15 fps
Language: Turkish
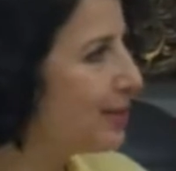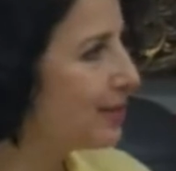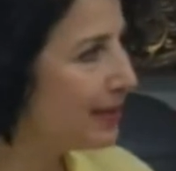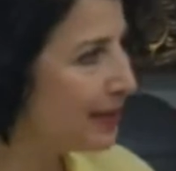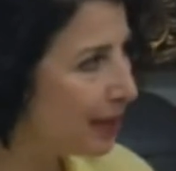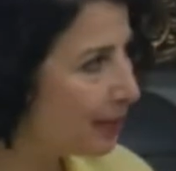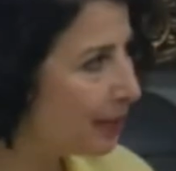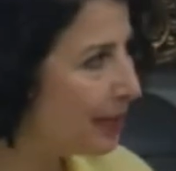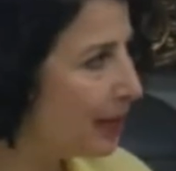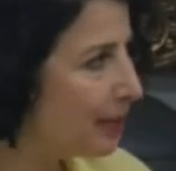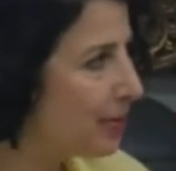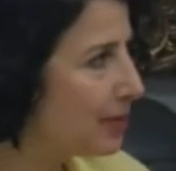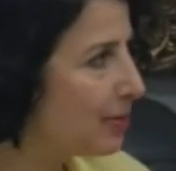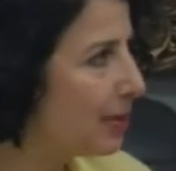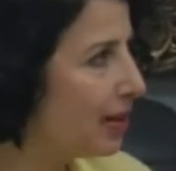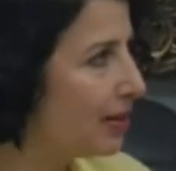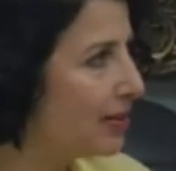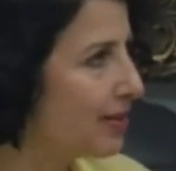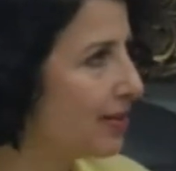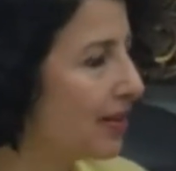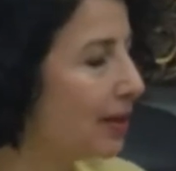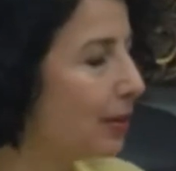vitaminlerimizi
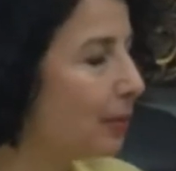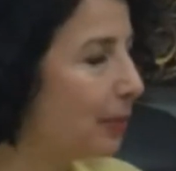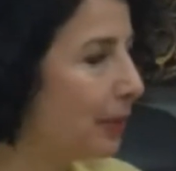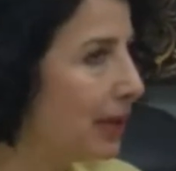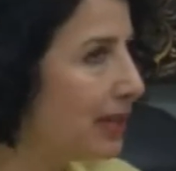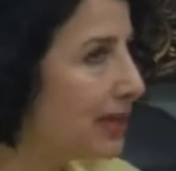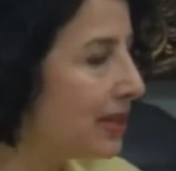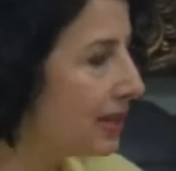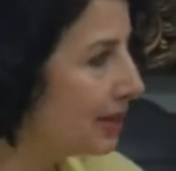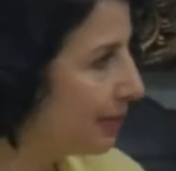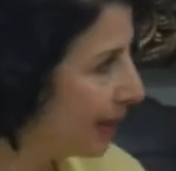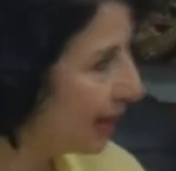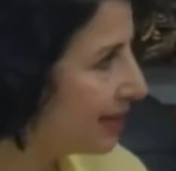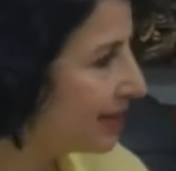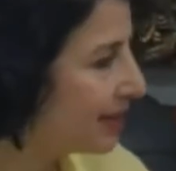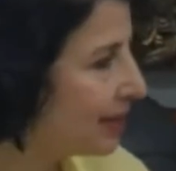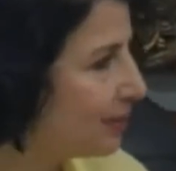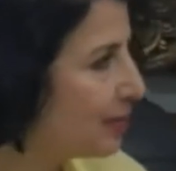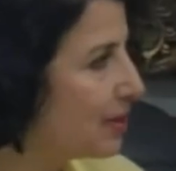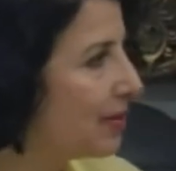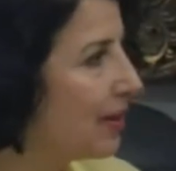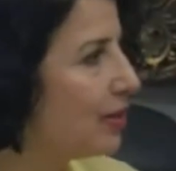başlasak ve eksikliği,
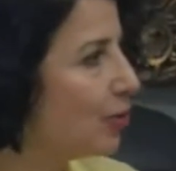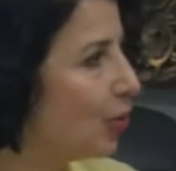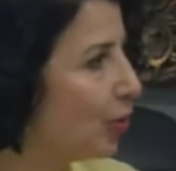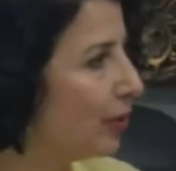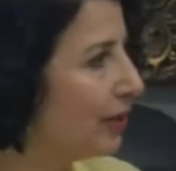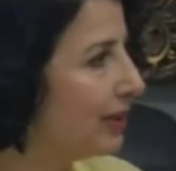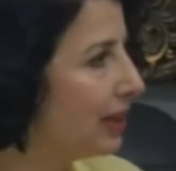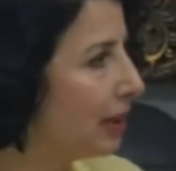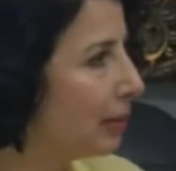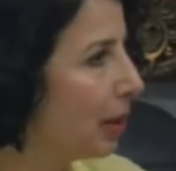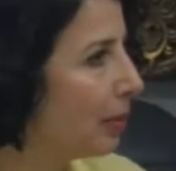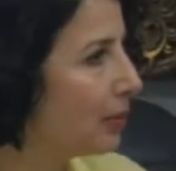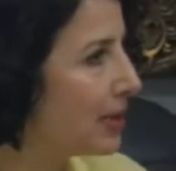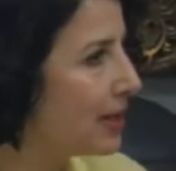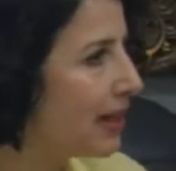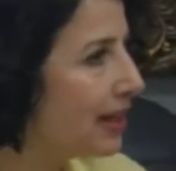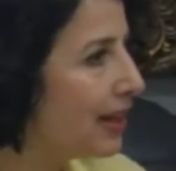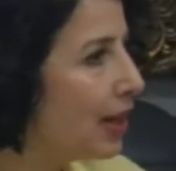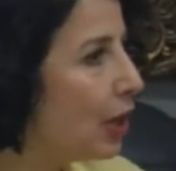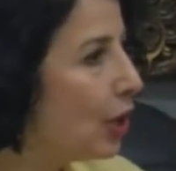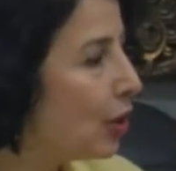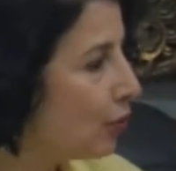eksikliğimiz varsa onları tamamlasak
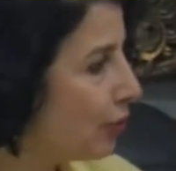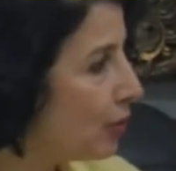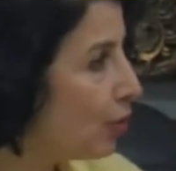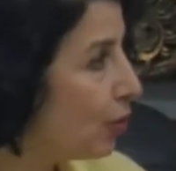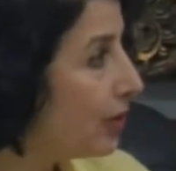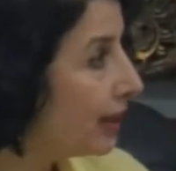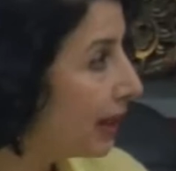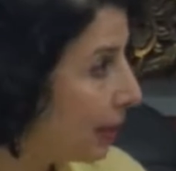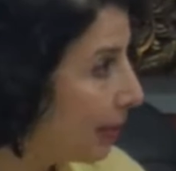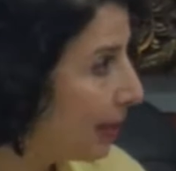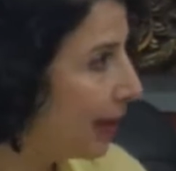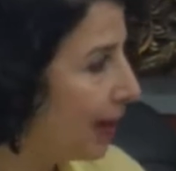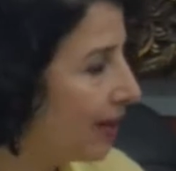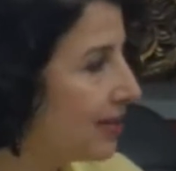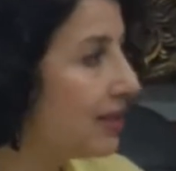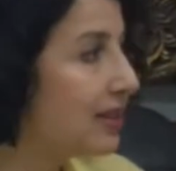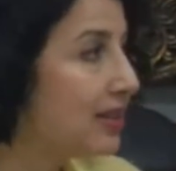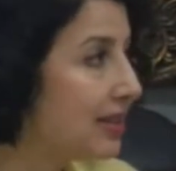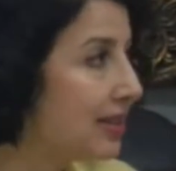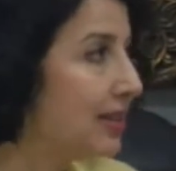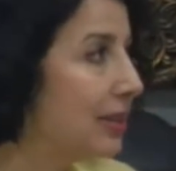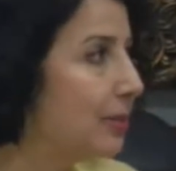ve sonra gebe kalsak
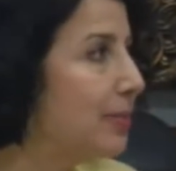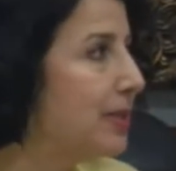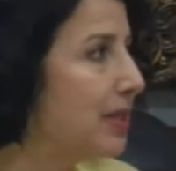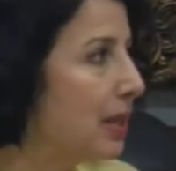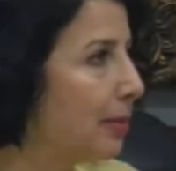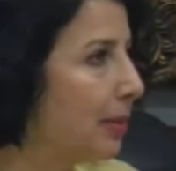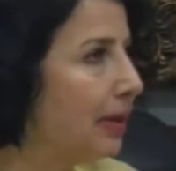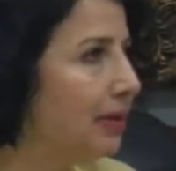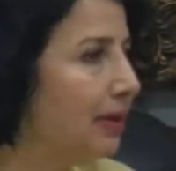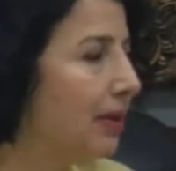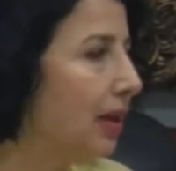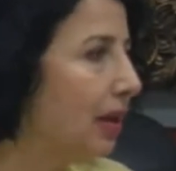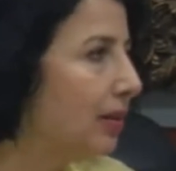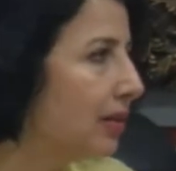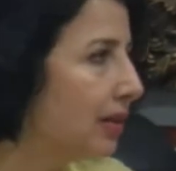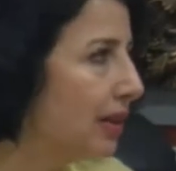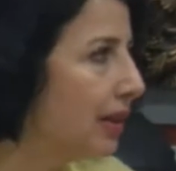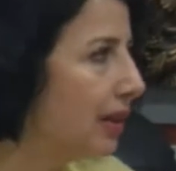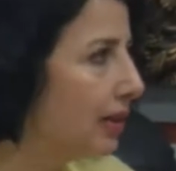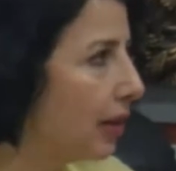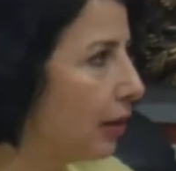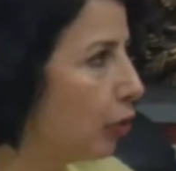istediğimiz zaman e, artık ne
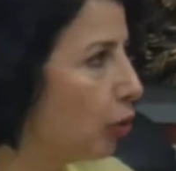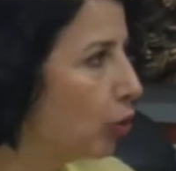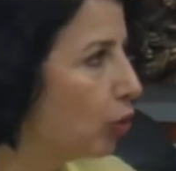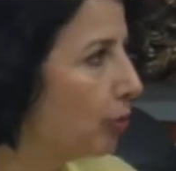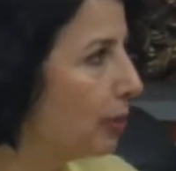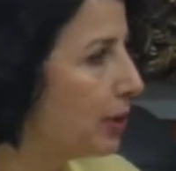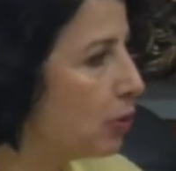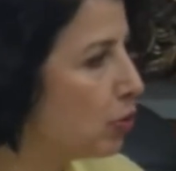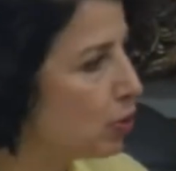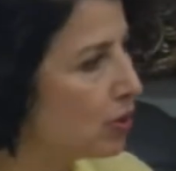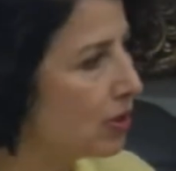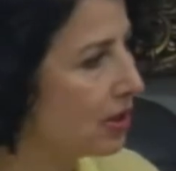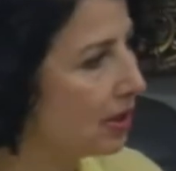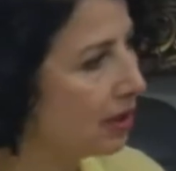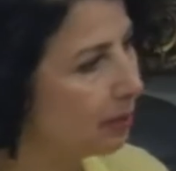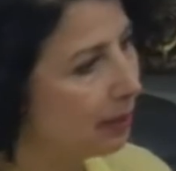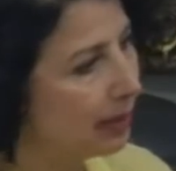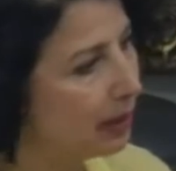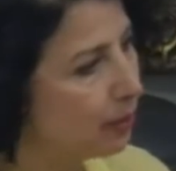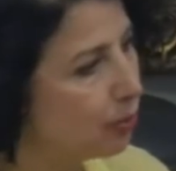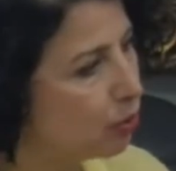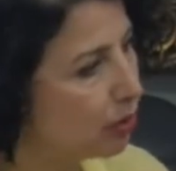kadar korunmak istiyorsak
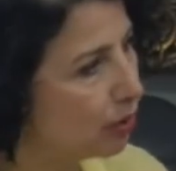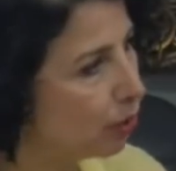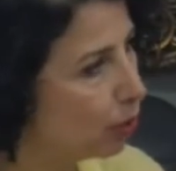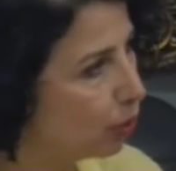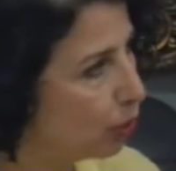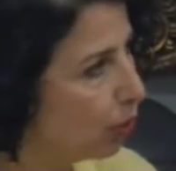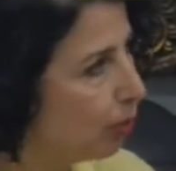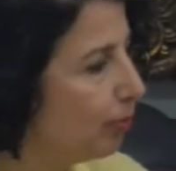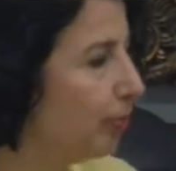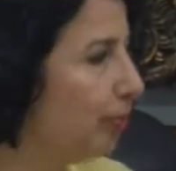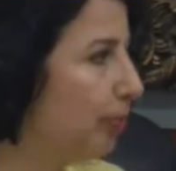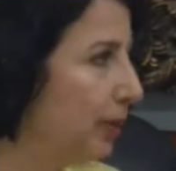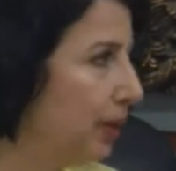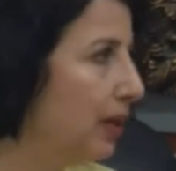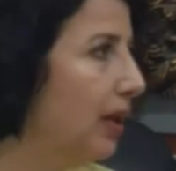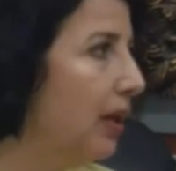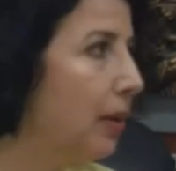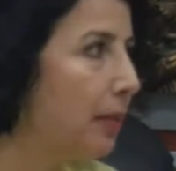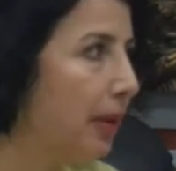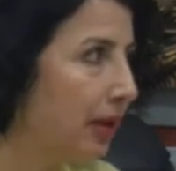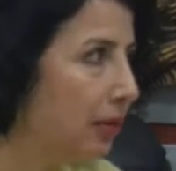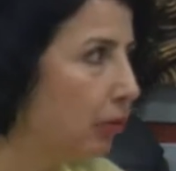belli bir süre korunup ya da
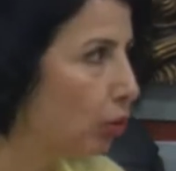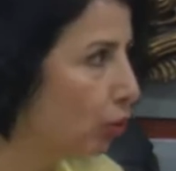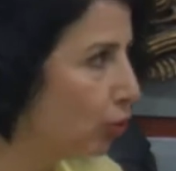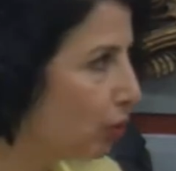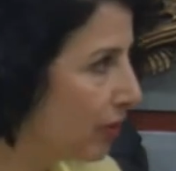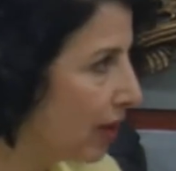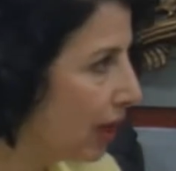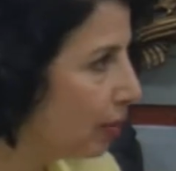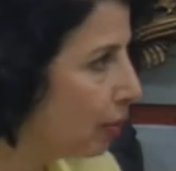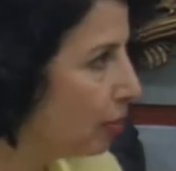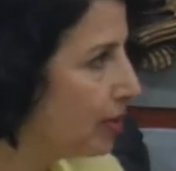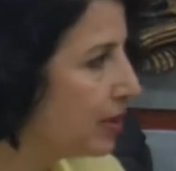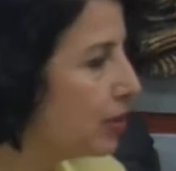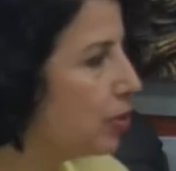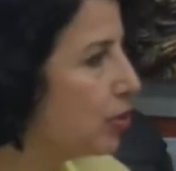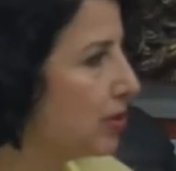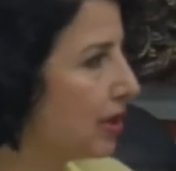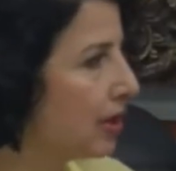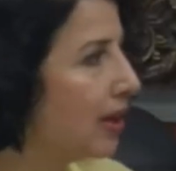hemen çocuk sahibi olmak istiyorsak